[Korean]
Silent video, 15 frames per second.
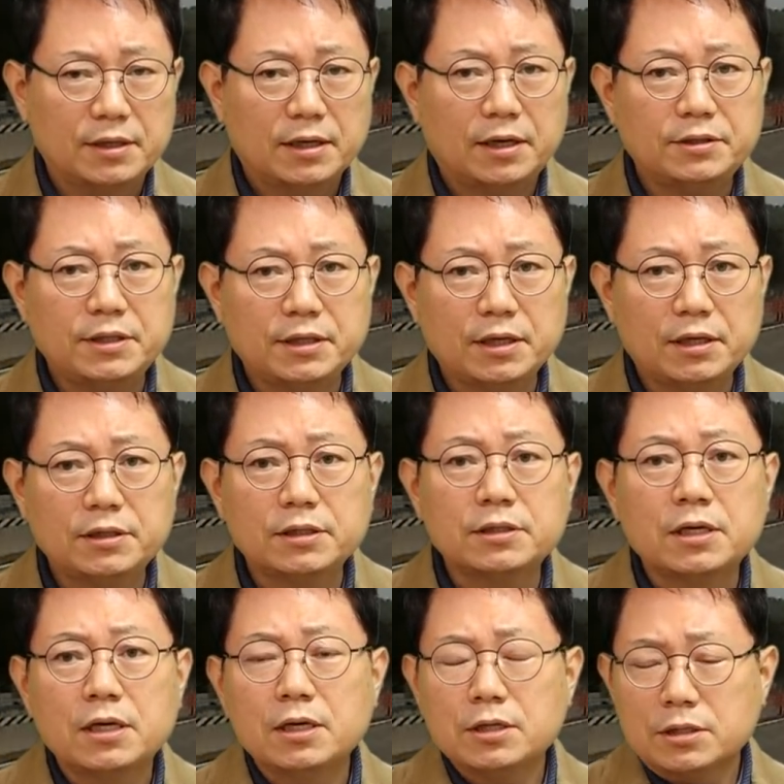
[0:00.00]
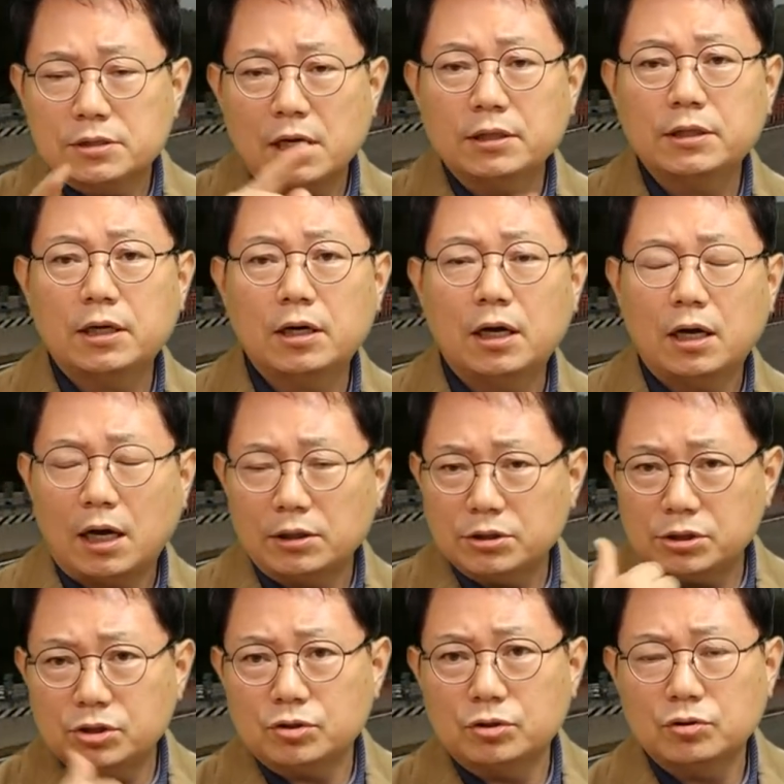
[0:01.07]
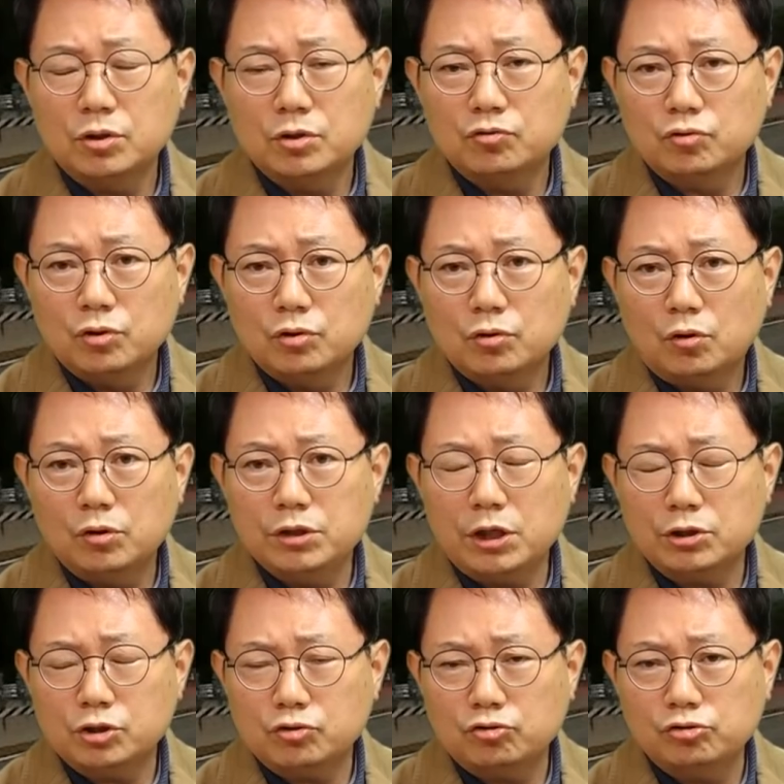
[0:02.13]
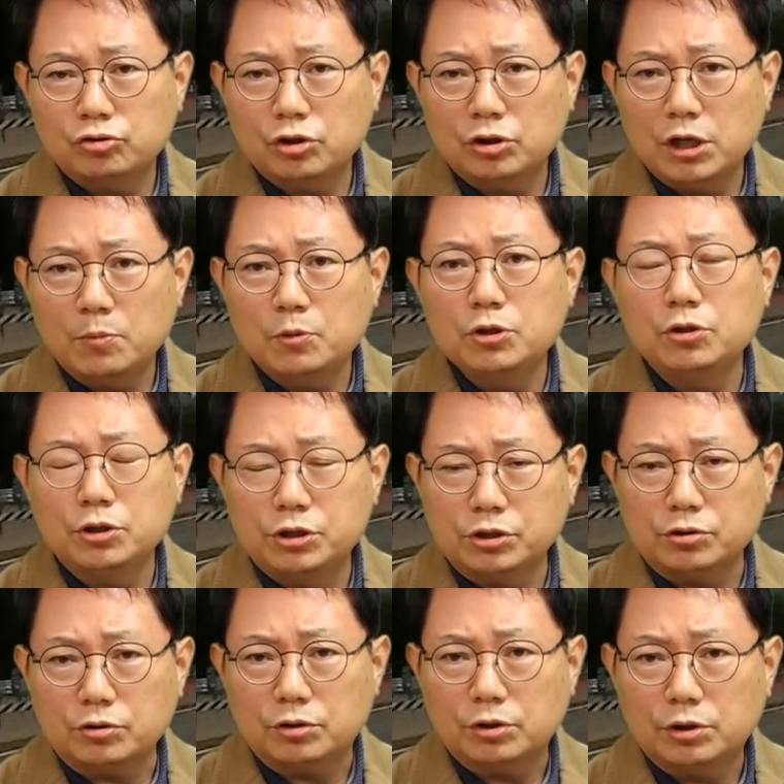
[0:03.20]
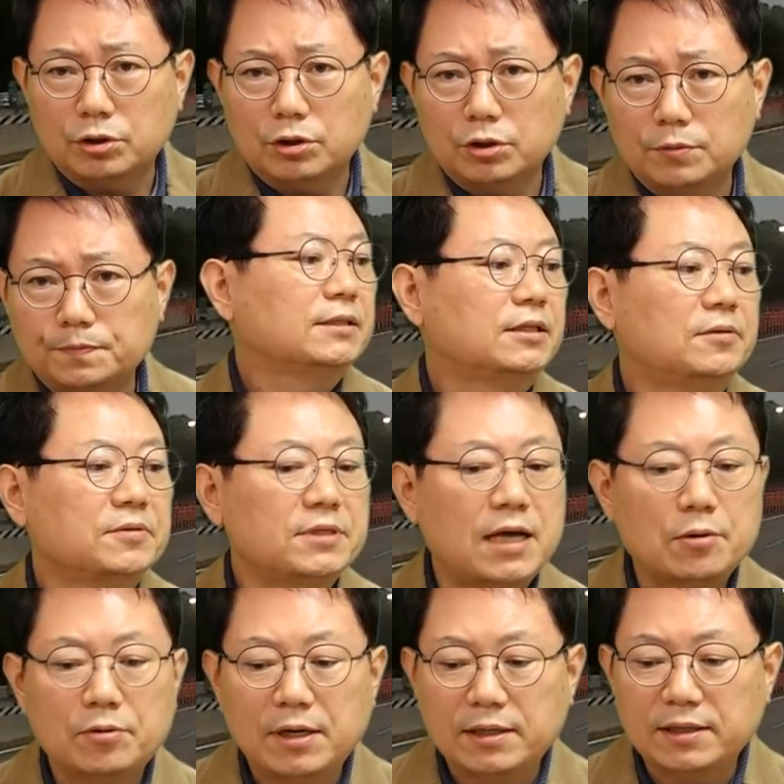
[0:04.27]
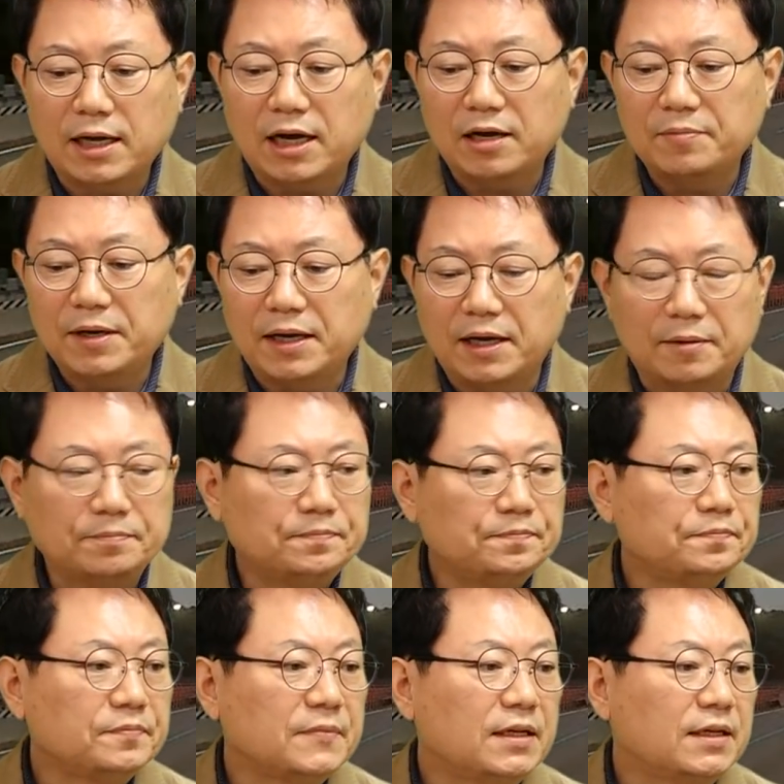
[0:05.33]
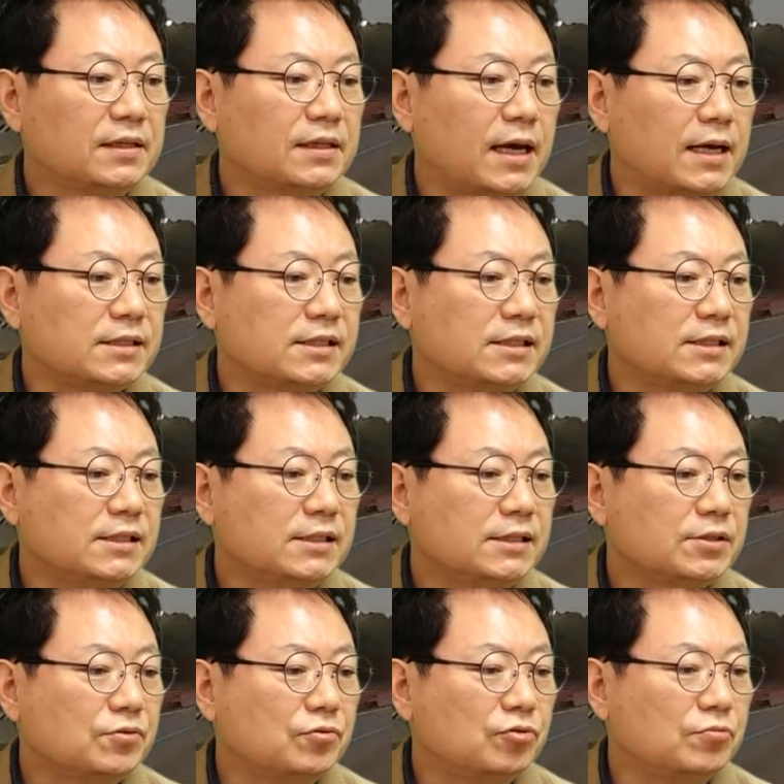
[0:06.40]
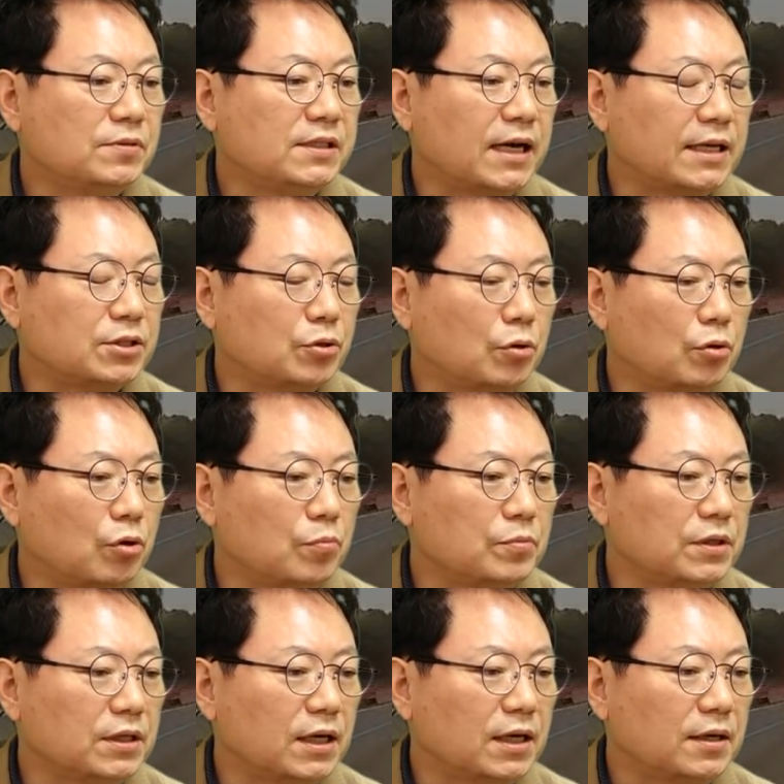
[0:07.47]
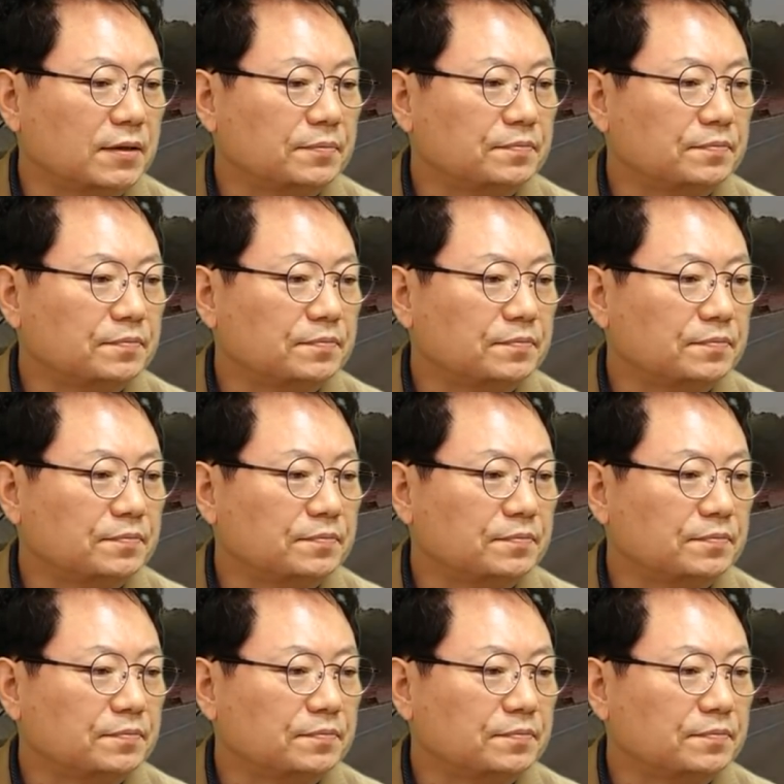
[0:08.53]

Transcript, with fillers: 그래서 얘기하는데 상대가 아저씨 어 이 아저씨 술 드셨네 뭐 이런 식으로 그러면서 사고 난 다음에 다시 두 분이 같이 걸어옵니다.